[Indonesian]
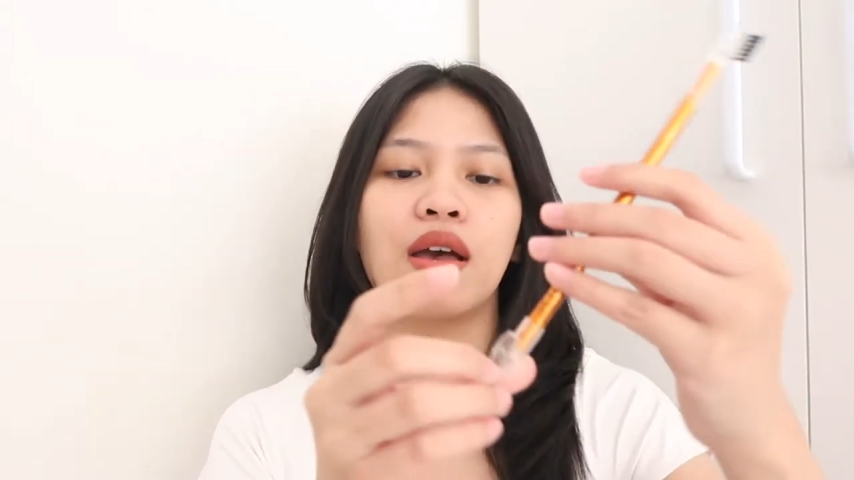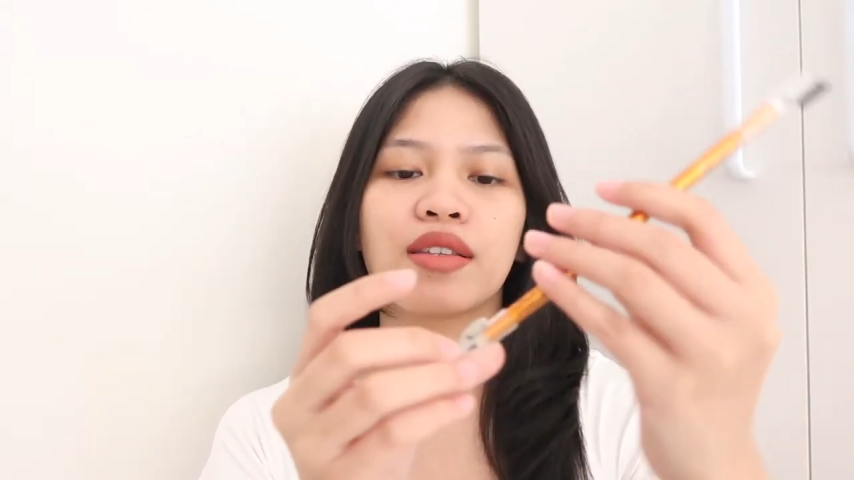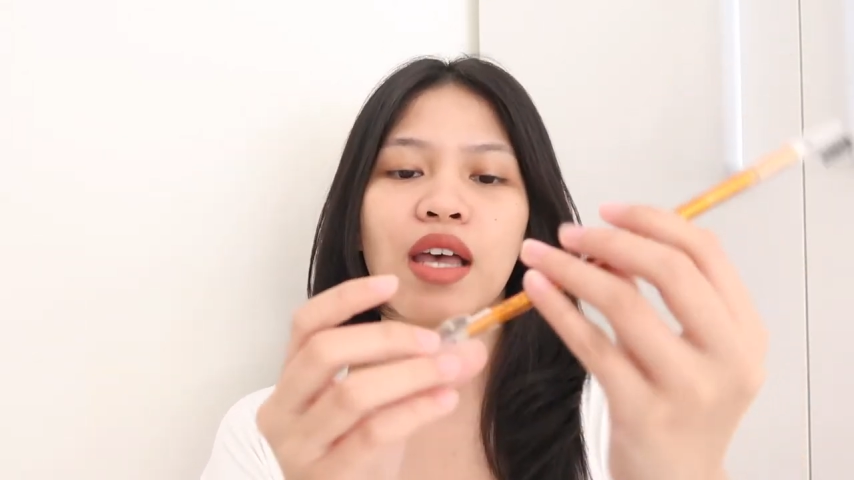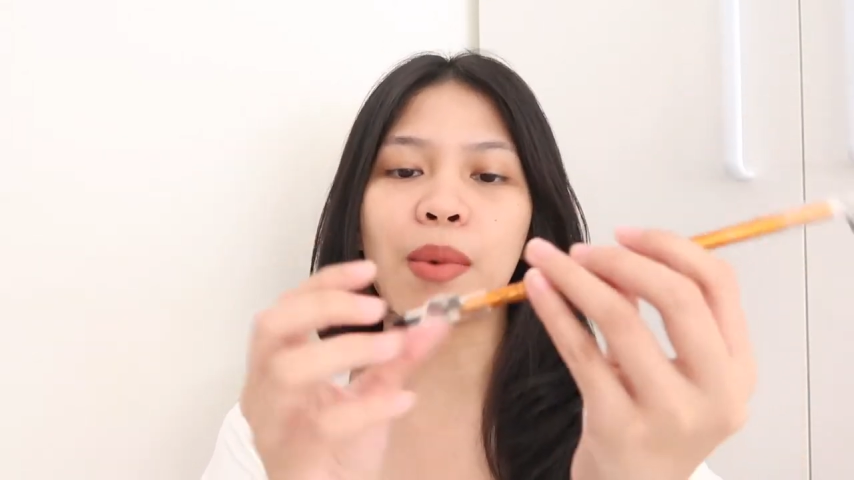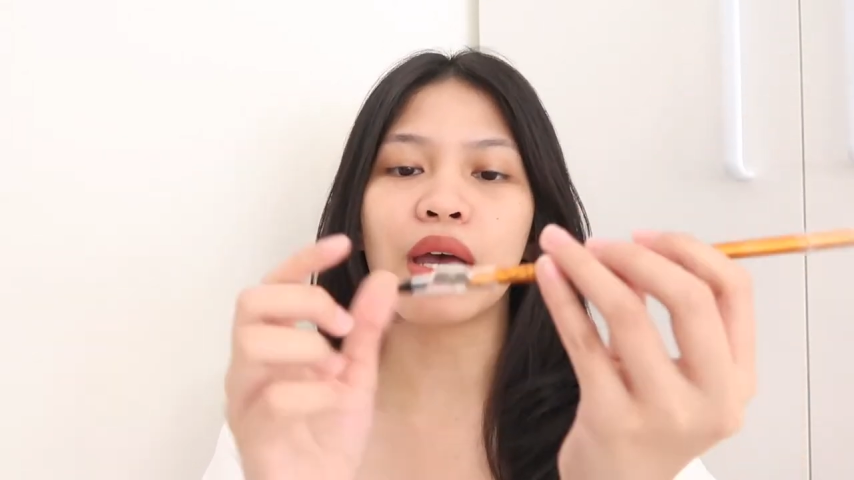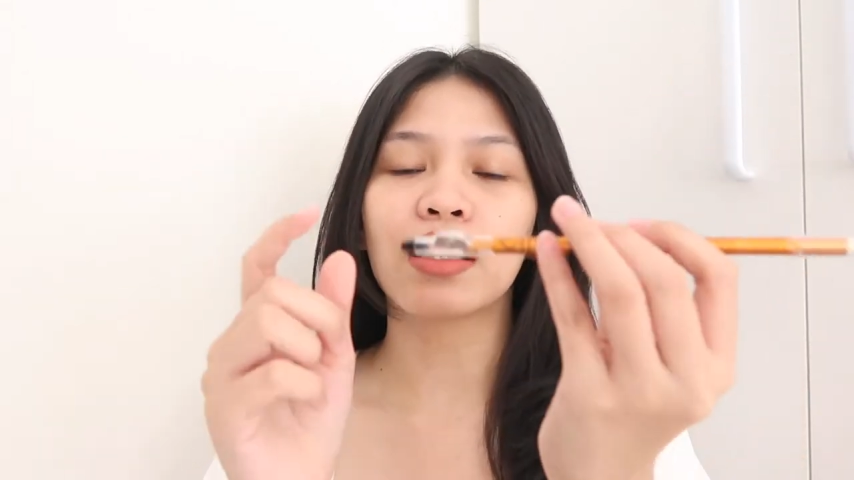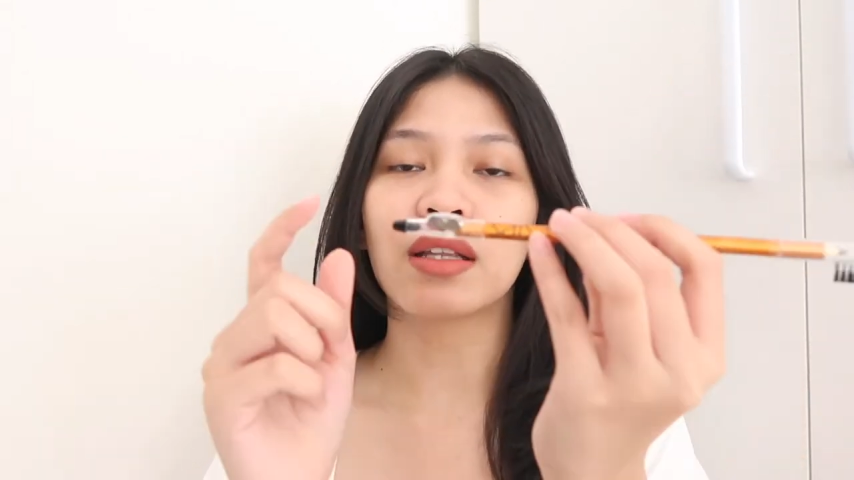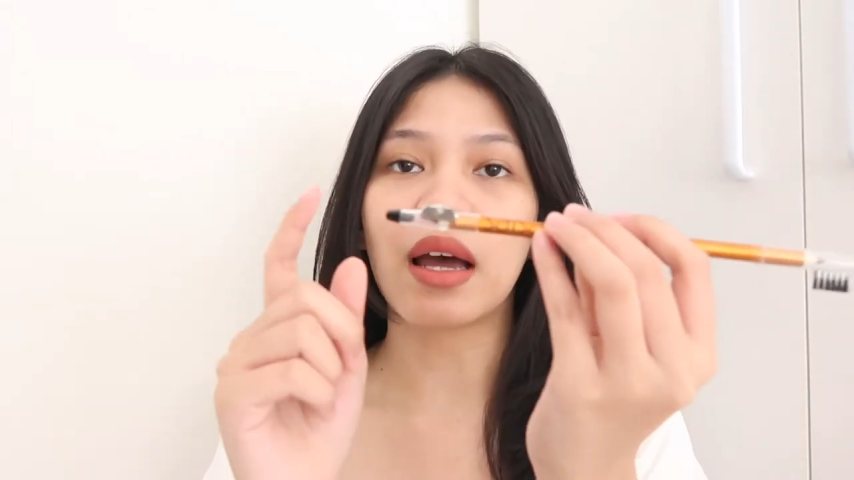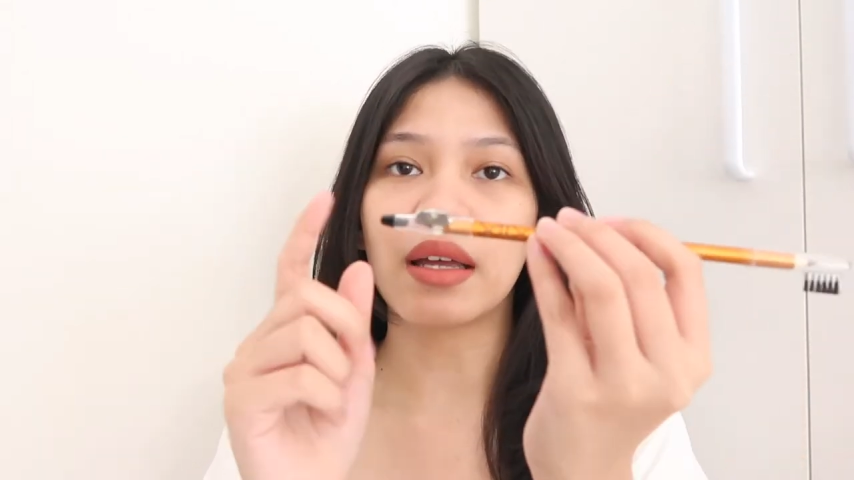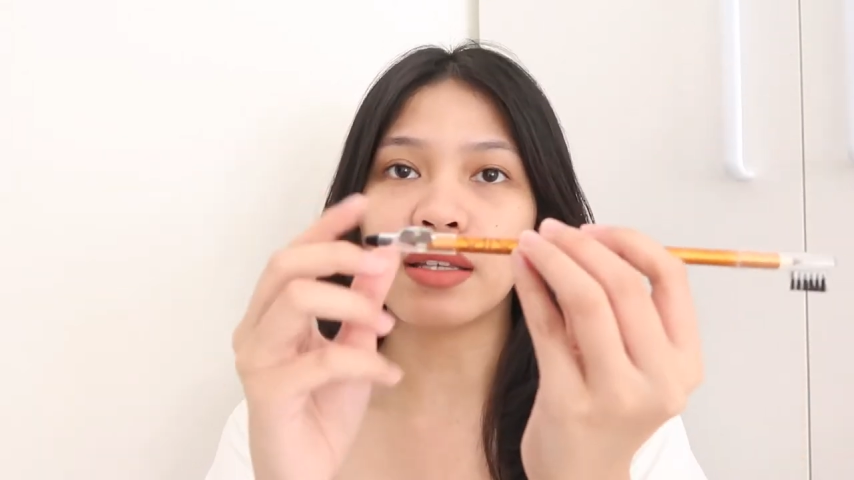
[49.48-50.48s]
Sama
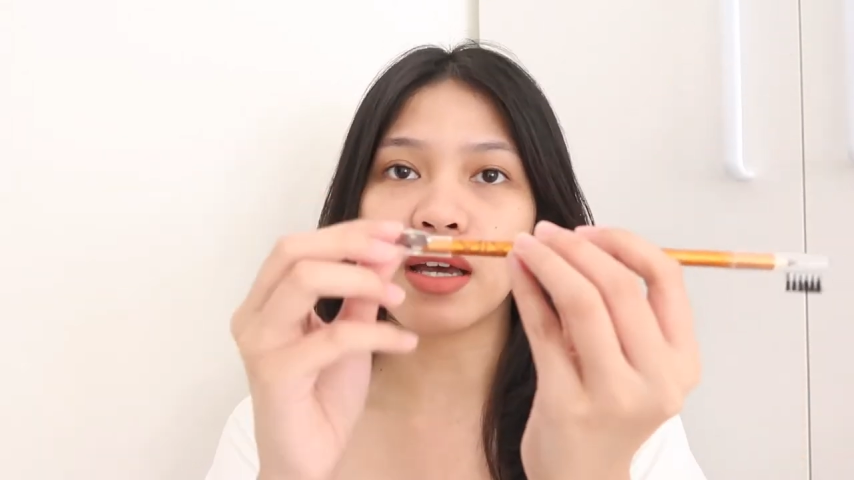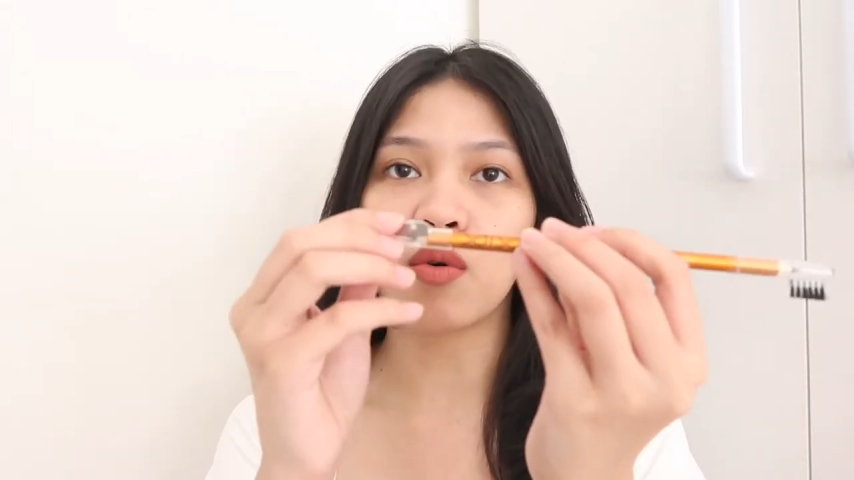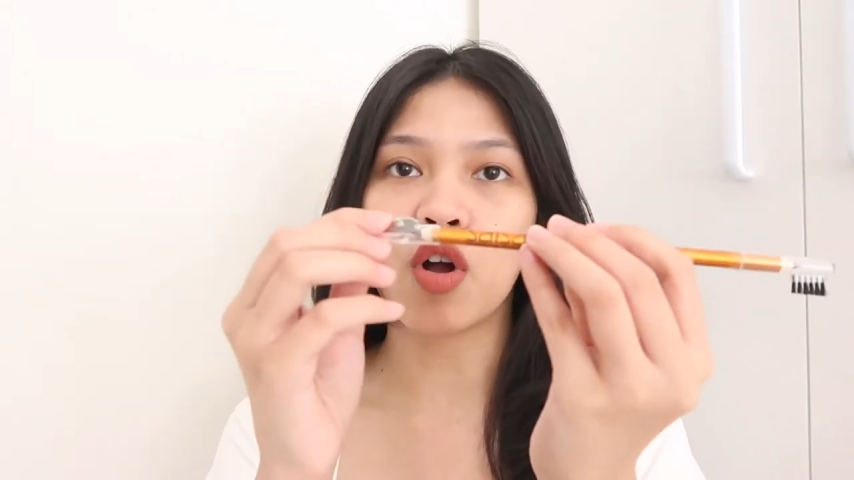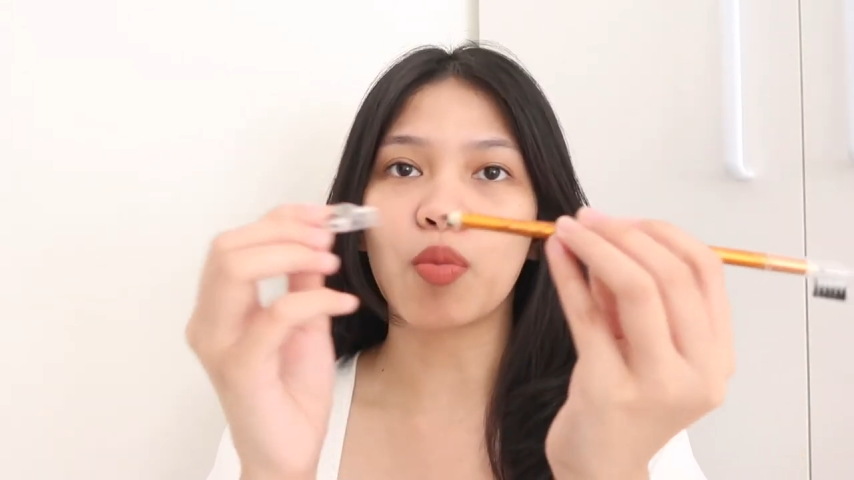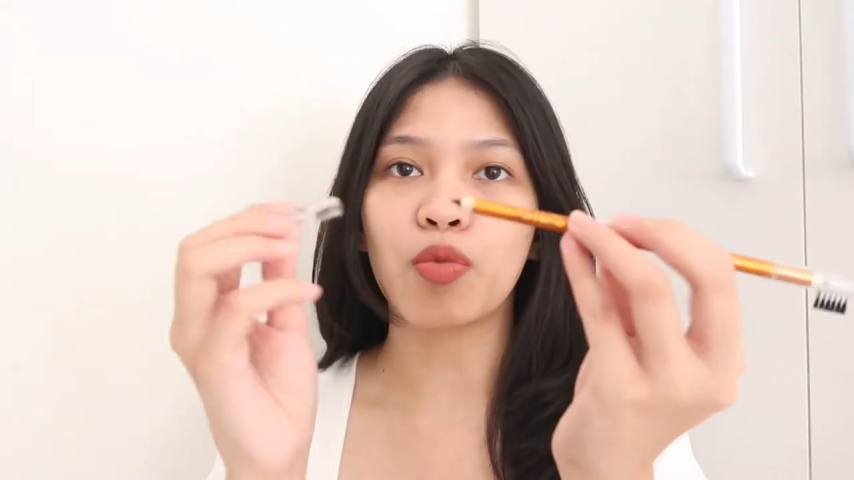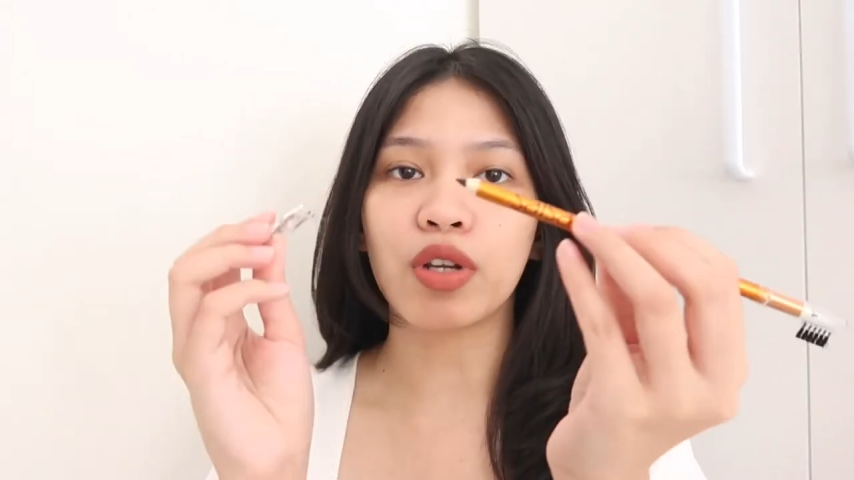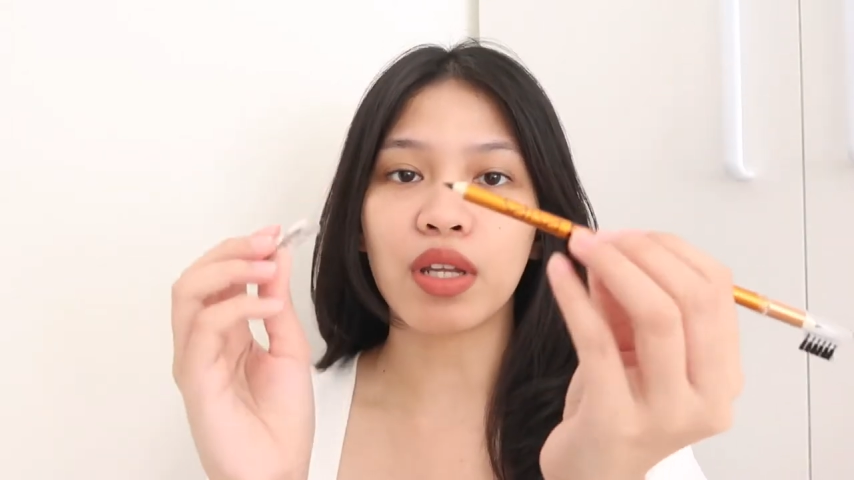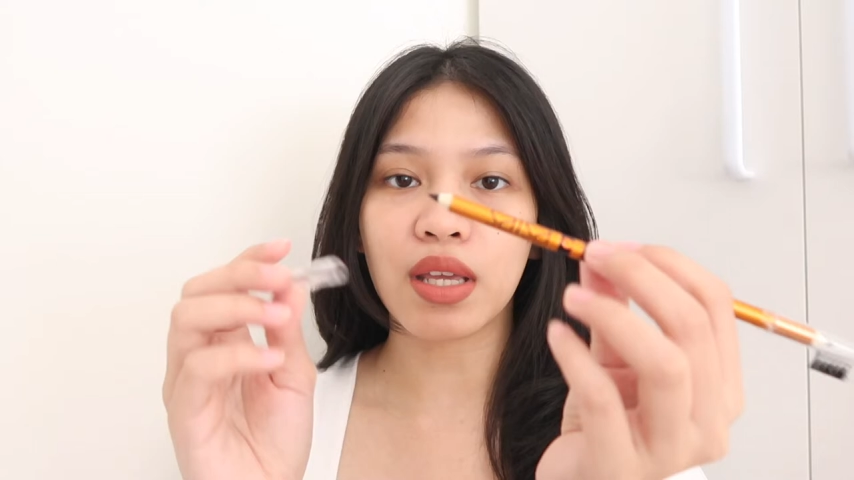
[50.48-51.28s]
tenang aja walaupun